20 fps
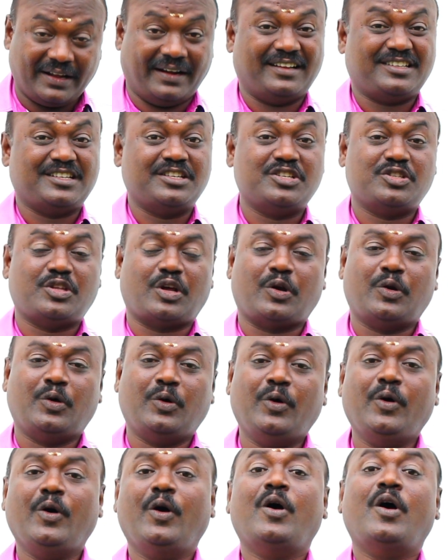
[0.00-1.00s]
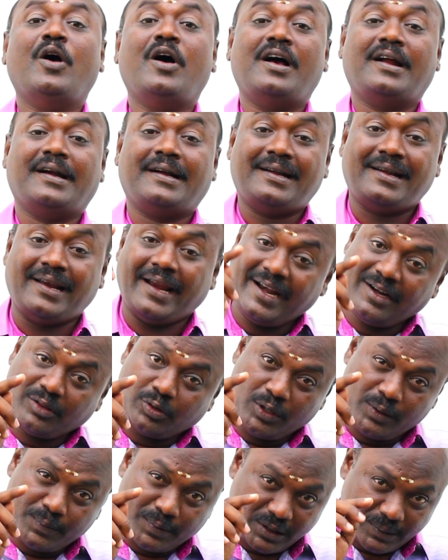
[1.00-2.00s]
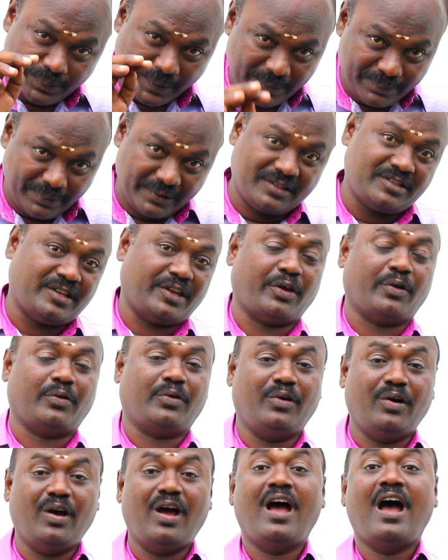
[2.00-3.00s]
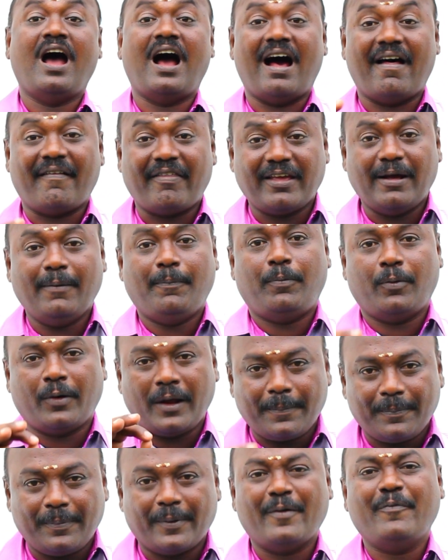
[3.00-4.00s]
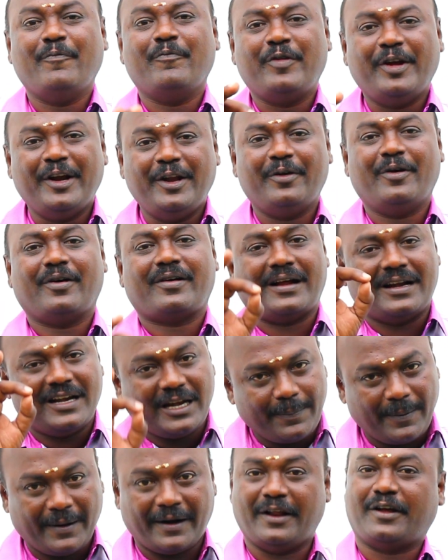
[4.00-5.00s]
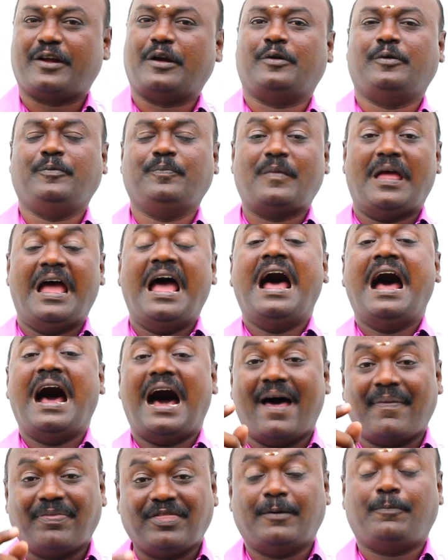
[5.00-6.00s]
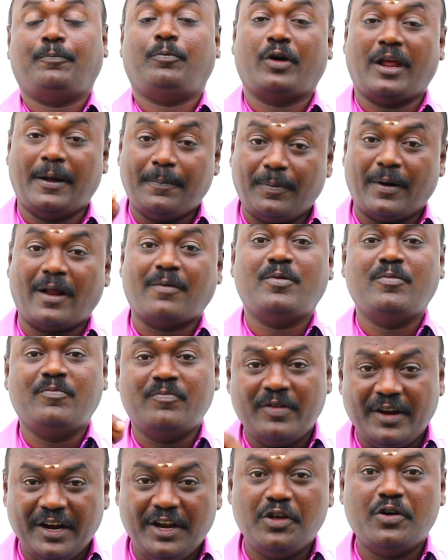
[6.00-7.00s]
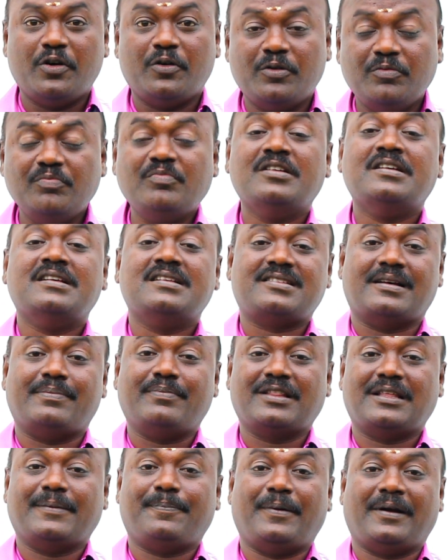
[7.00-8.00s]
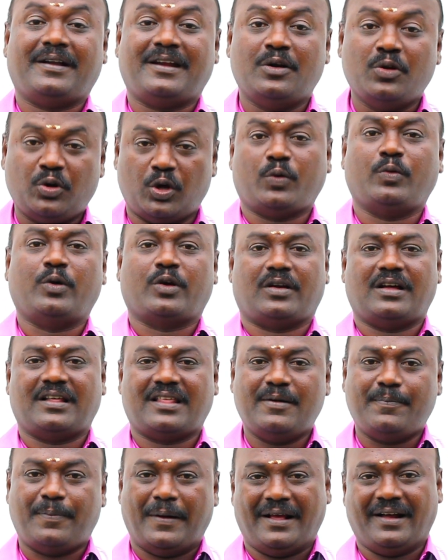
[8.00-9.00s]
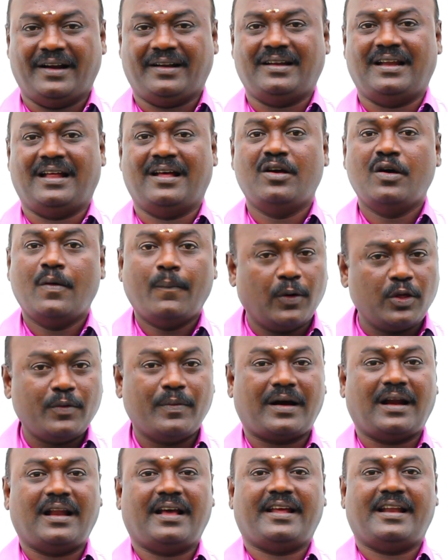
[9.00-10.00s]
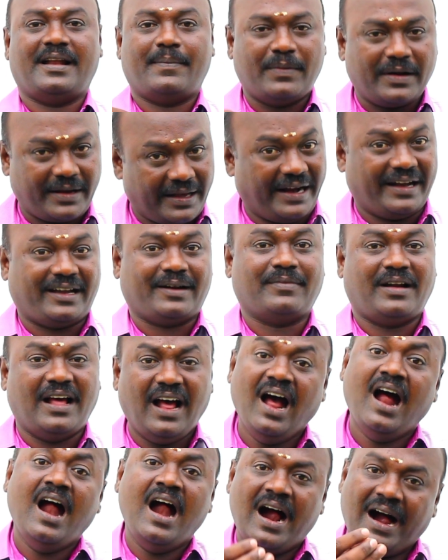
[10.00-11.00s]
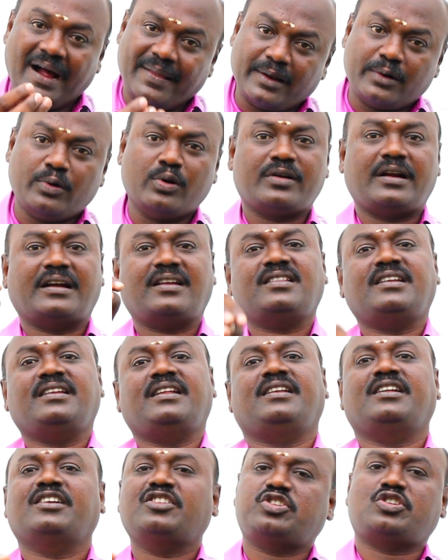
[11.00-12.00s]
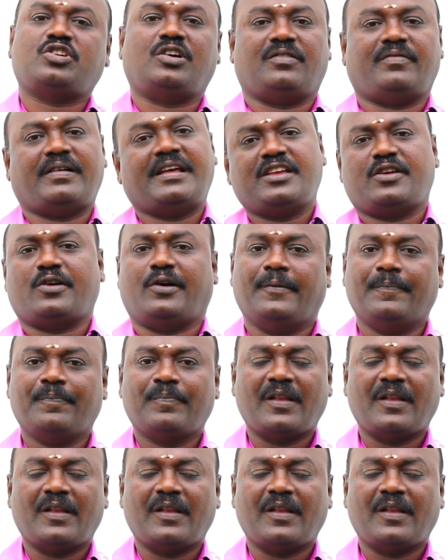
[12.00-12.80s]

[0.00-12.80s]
கரெக்டாக செஞ்சு தரணும் ட்ரெயின் தொழில்நுட்பத்தை பயன்படுத்தி செய்யணும் அதையும் புகைப்படம் வீடியோ கண்டிப்பாக எடுக்கணும் அந்த புகைப்படமும் வீடியோவும் சம்மந்தப்பட்ட நுகர்வோர் அதாவது பணம் கட்டின பொதுமக்களாக நம்ம கேட்டோம்னா அதற்கு ஒரு கட்டணத்தை நீ நினைச்சிக்கோ வாங்கிக்கோ